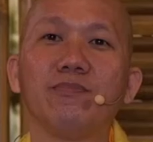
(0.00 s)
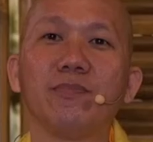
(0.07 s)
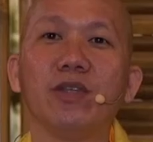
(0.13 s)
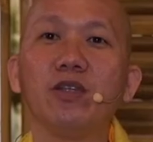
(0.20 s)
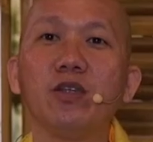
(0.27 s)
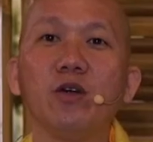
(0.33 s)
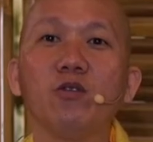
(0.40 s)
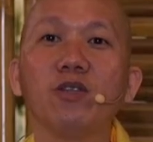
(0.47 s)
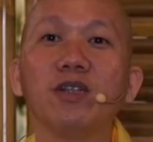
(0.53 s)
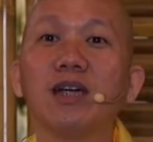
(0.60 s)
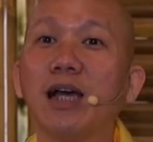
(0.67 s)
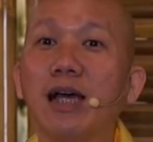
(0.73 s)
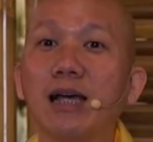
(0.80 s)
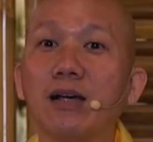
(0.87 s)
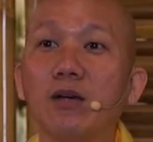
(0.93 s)
thí dụ như
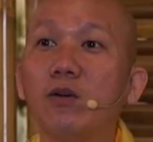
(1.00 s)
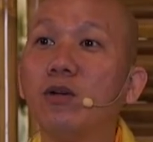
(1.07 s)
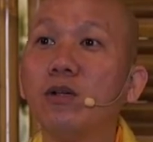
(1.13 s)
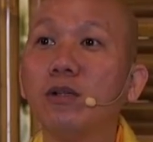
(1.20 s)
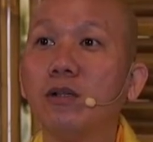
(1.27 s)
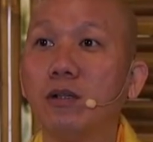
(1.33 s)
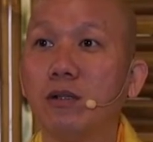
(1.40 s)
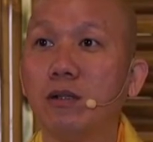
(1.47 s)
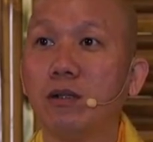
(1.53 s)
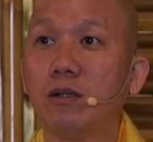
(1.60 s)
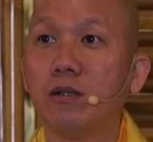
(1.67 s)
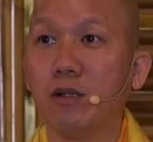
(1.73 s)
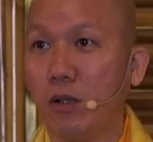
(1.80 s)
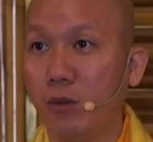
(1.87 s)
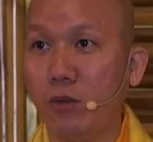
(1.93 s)
ăn uống
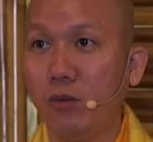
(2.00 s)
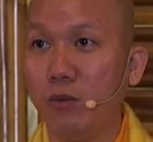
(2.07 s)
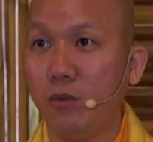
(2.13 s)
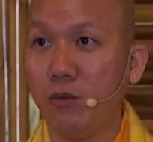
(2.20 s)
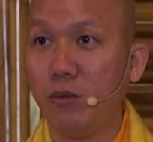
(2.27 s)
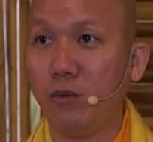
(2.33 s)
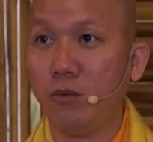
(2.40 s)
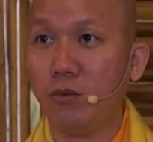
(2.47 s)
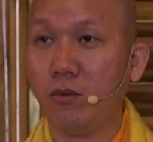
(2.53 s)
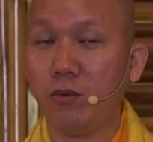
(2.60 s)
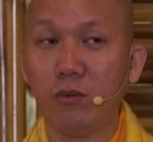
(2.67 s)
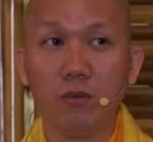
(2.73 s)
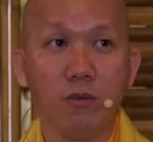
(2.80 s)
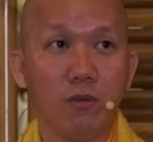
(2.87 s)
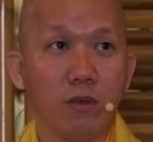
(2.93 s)
ngủ
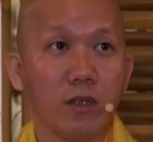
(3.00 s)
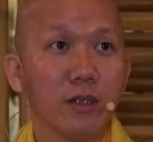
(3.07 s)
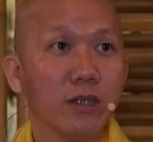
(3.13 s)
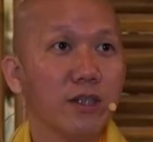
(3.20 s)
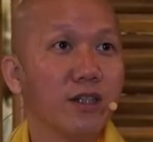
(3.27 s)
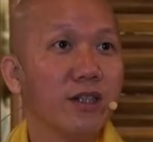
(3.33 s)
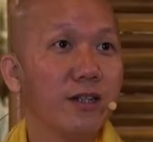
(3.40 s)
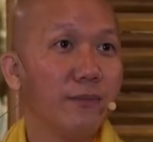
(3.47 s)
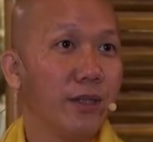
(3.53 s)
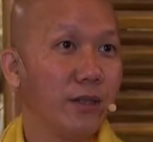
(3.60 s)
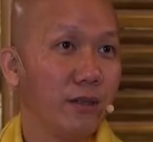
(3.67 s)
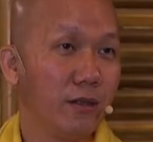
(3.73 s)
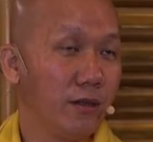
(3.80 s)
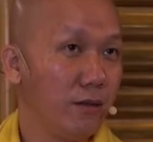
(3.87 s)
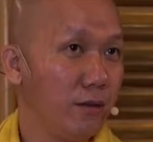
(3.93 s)
cái chuyện đó là bình
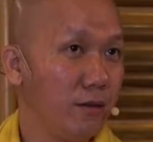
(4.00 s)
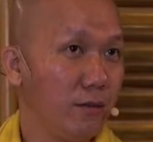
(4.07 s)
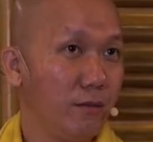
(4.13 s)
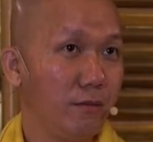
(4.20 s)
thường